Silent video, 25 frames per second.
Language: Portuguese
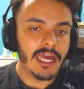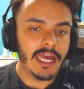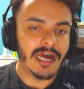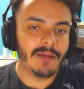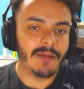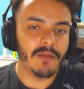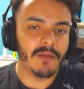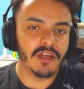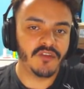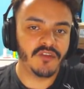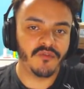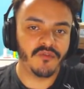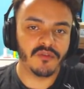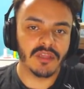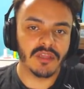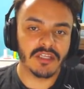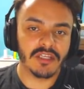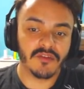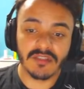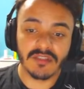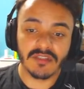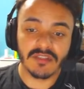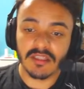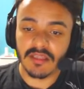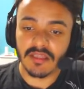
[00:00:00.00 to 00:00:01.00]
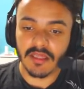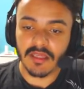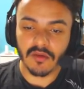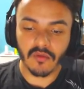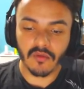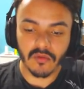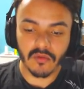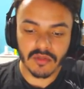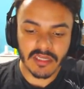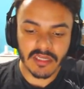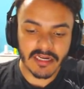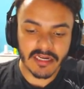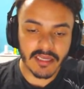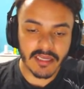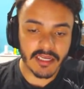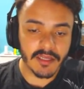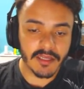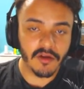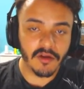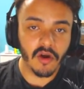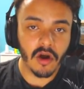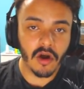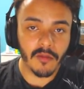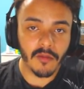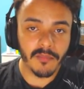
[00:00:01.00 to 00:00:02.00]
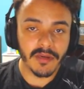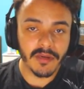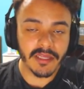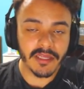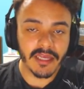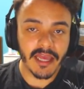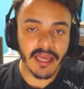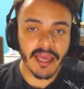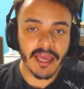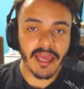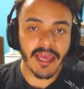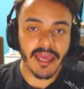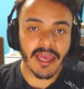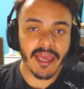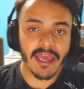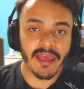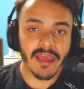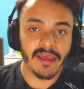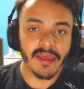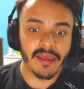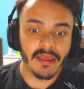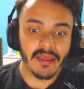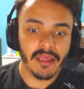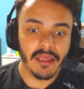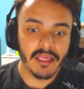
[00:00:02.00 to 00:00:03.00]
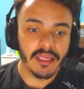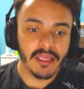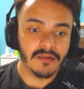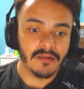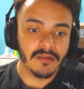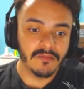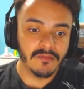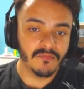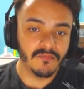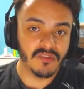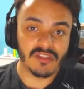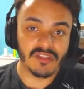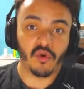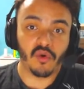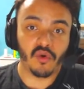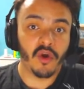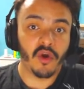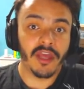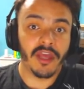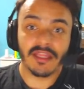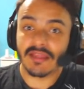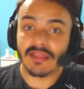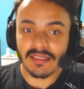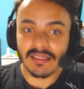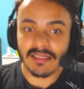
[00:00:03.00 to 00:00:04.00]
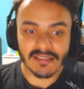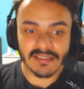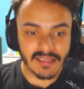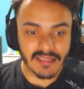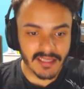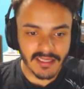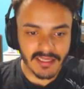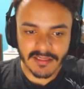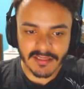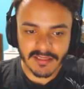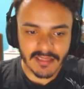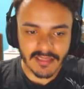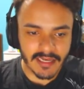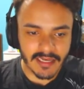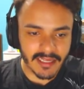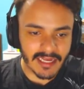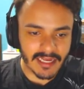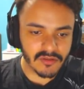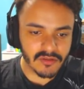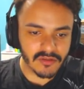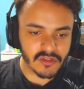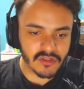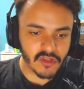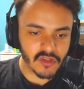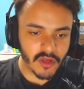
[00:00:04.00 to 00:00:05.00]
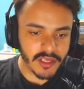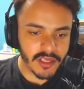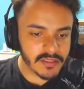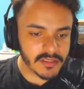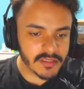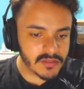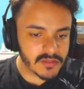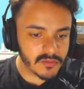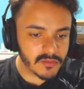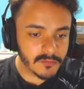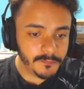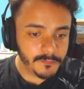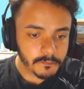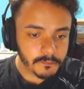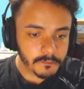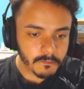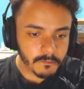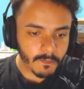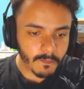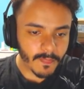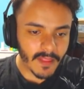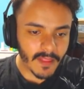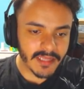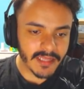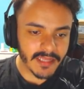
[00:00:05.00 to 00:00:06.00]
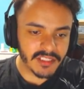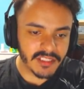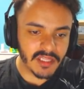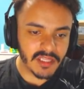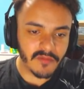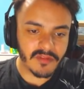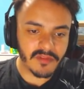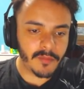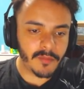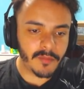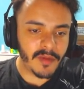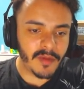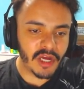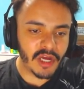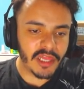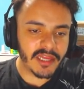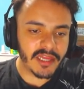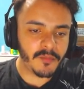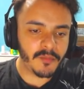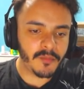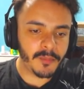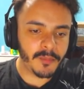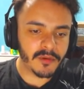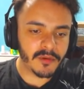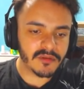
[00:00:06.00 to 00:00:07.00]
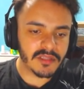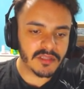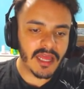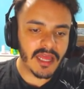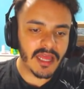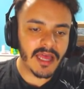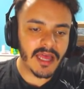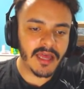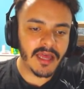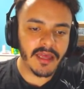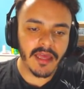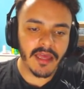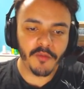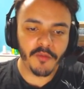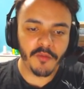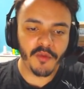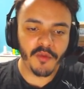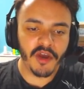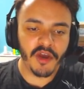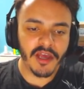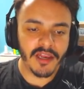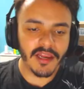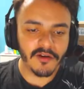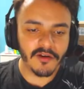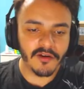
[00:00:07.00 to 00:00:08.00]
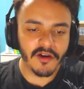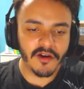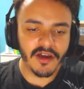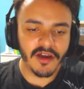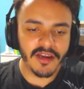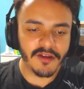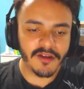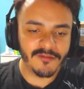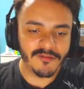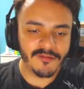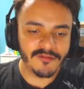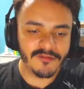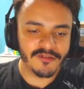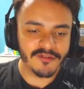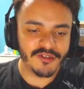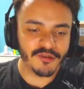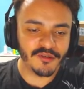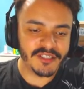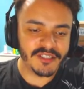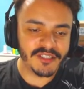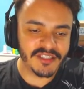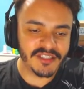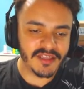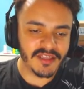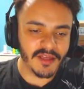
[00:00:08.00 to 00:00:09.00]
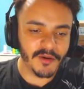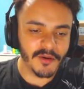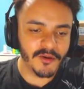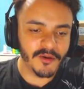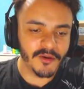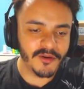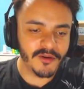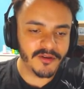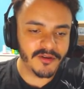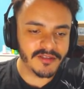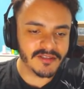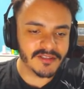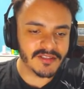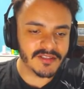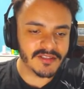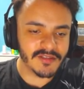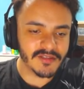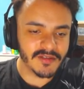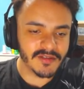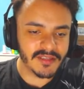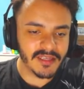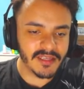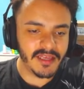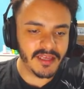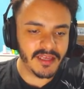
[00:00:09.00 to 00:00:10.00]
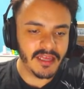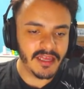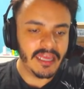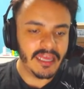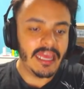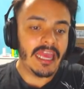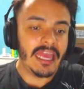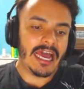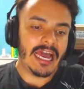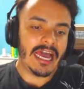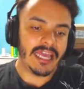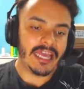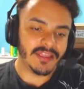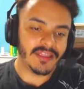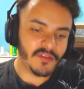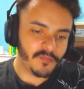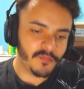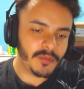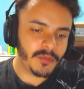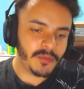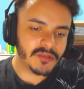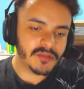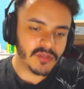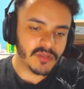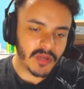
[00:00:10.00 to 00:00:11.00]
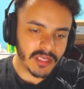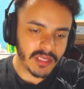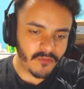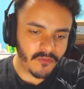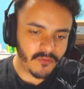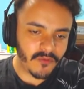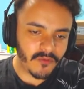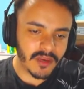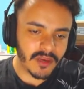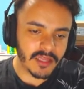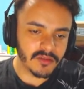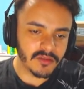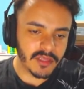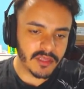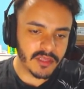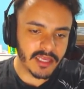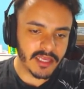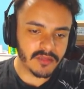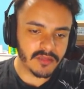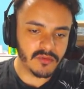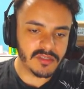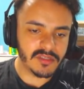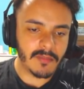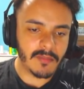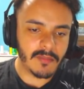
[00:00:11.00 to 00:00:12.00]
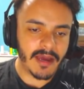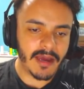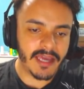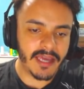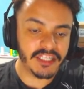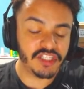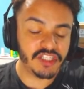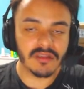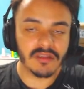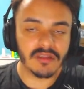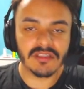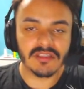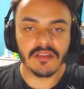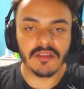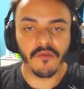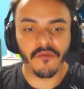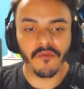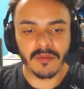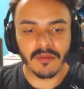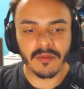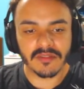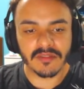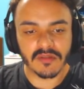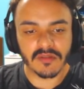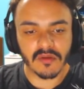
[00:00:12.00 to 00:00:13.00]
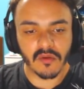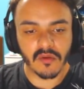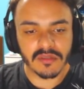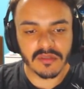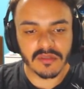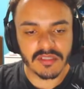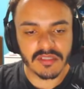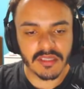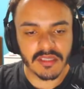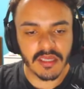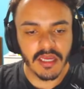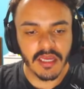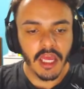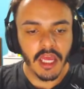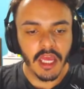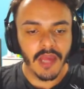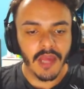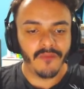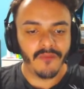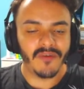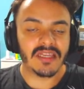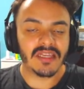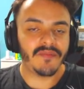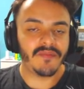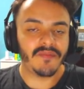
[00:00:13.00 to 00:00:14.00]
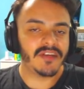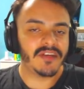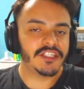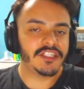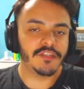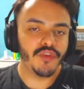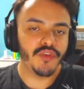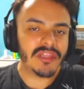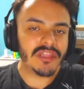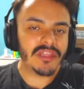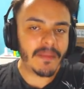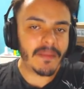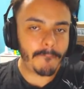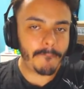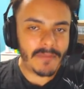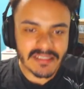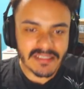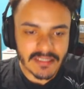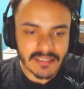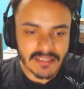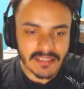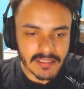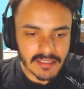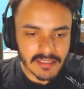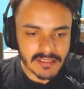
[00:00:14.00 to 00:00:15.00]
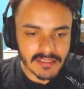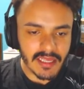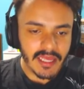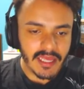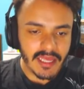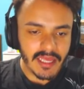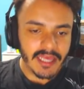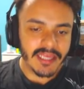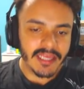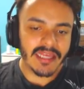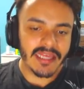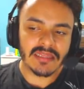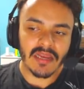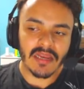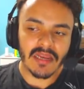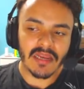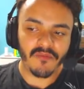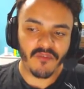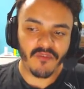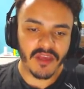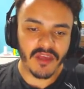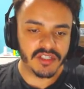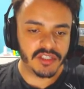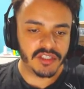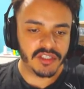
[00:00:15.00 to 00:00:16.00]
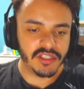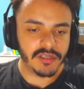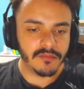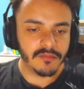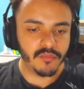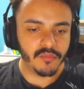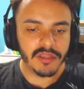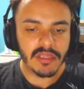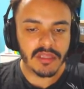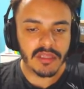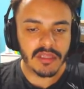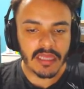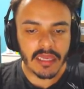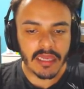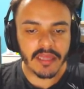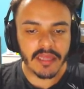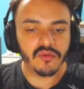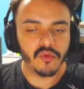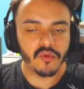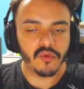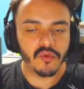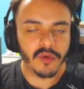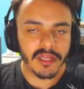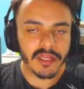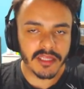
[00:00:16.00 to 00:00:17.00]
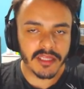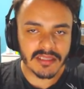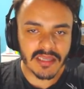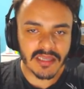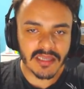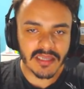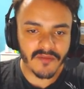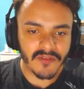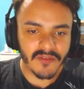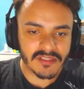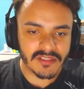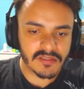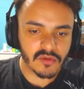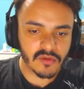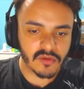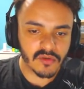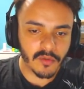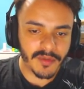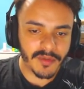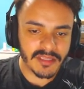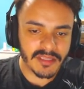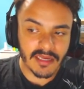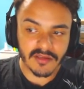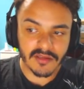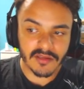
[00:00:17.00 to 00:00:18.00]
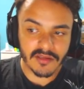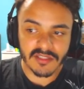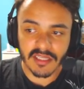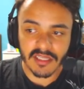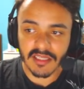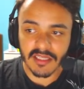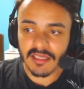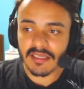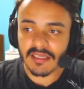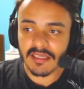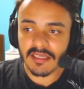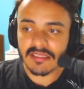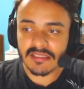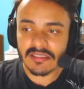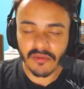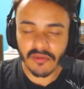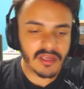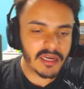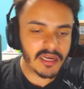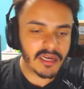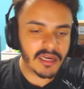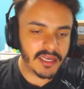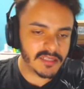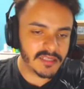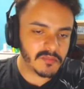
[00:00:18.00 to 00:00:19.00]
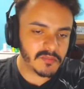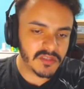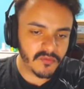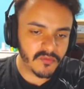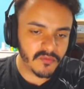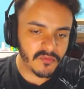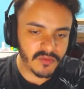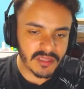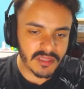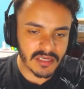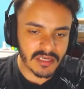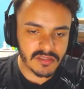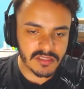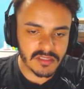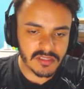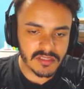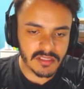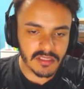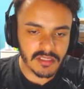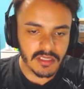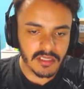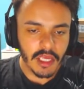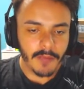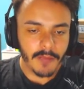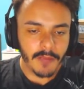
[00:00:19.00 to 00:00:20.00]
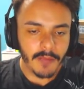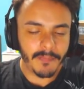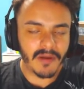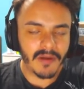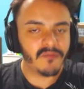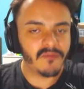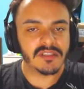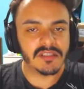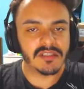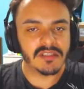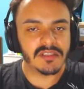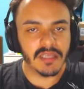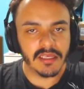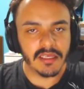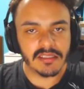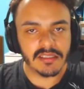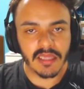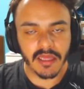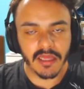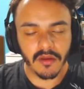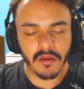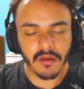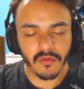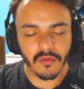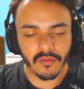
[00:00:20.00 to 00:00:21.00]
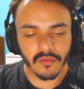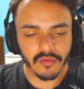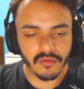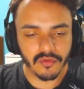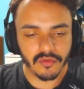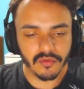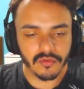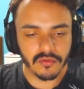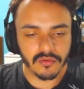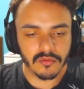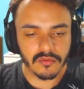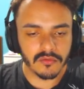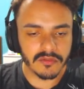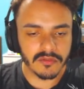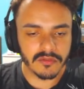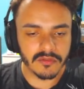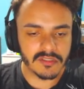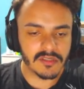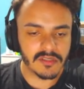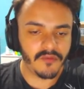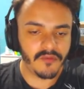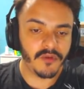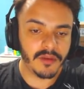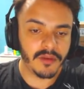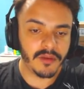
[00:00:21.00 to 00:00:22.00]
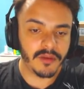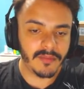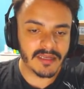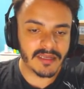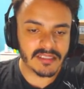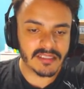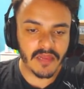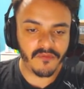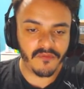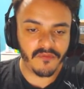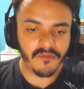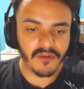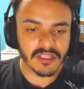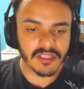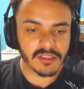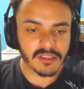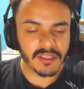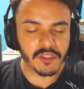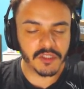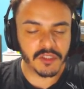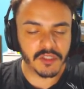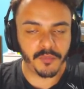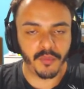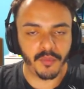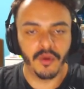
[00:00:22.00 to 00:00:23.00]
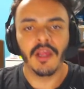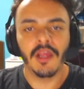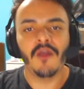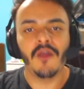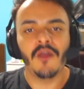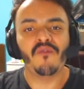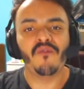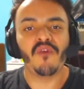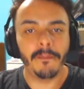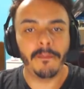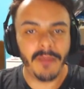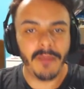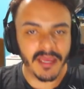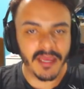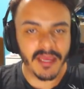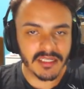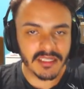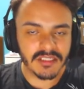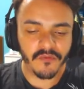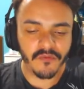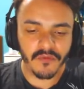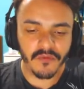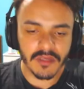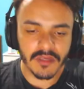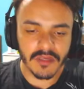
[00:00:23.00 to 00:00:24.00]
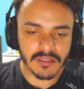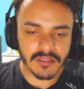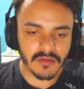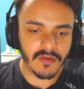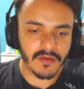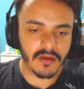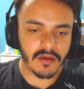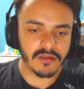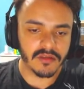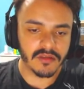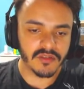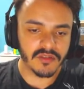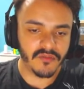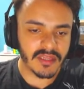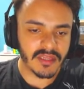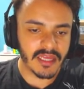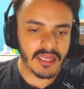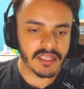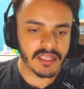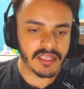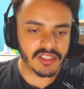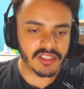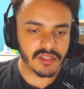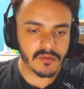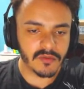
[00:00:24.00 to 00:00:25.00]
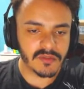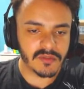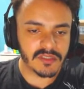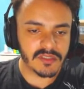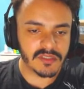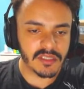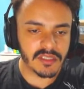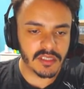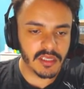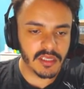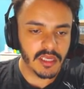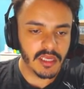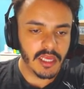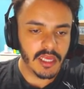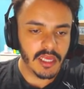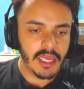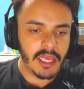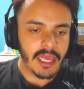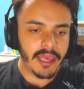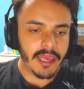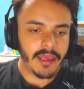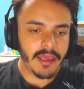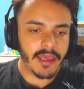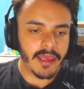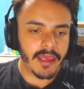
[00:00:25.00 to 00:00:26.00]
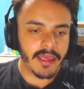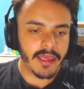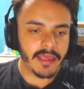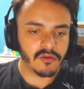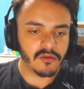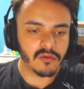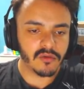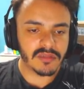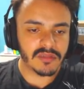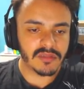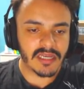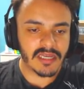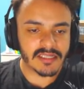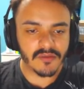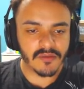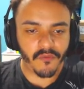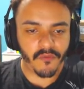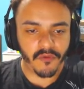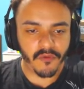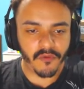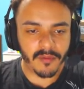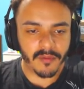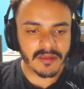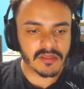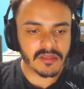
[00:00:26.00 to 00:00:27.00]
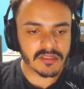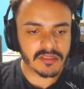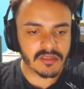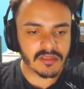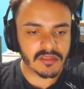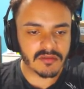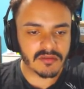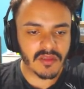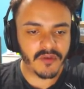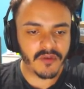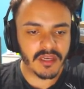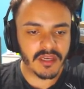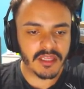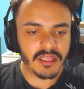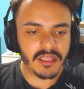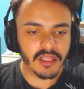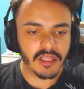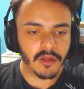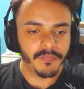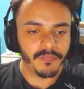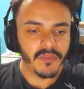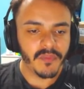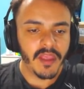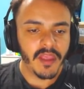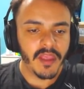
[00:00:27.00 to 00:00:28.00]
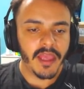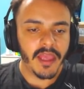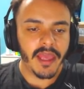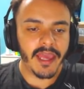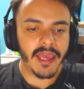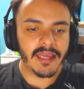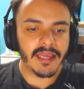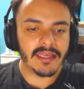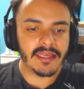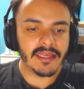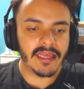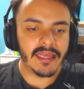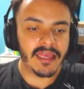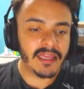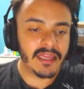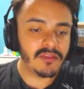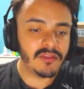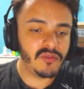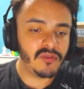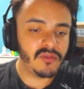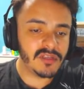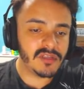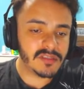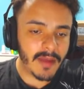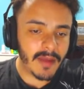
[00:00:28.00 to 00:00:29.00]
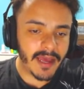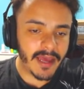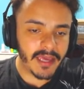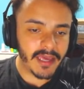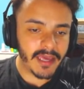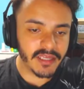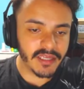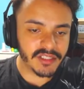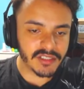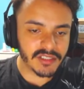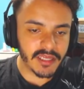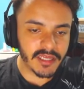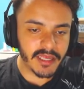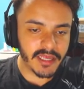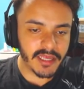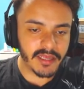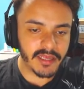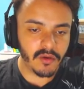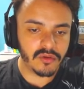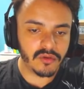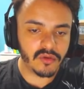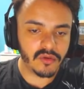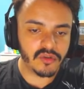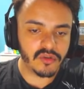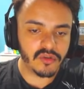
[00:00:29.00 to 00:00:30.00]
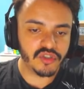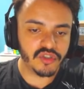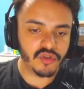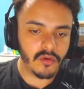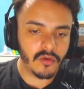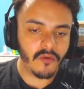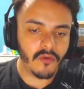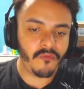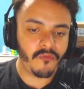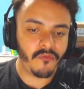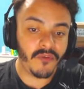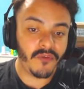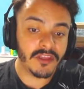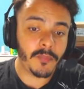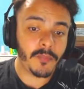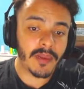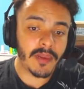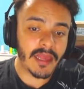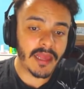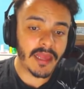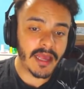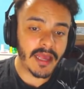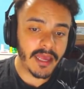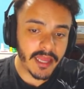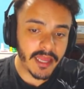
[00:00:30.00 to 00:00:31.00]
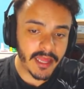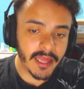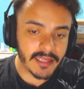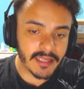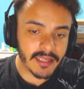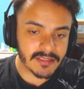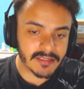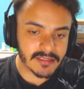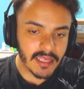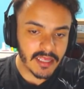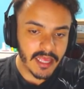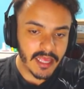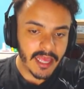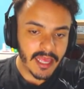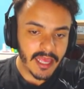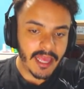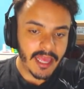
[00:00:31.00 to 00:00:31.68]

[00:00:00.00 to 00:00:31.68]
A maior dificuldade que você tem contra aquele Goblin é você correr atrás dele, tá ligado? Só isso. Aí teve até uma galera aqui perguntando: ah, Helmhile agora é um jogo de terror, não sei o que. Aí teve um pessoal aqui falando que é do Smite. Todas as informações que eu consegui foi através de muita pesquisa e através de muita leitura aqui, através dos comentários aqui, que estão em inglês, mas eu vou traduzir para vocês, né? os que forem mais relevantes. Mas, tipo, foi bem difícil, velho, de verdade, de conseguir é, encontrar essas informações. Então tá falando aqui, ó. É, ele é do Smite, né? Outro jogo feito pela Hi-Res.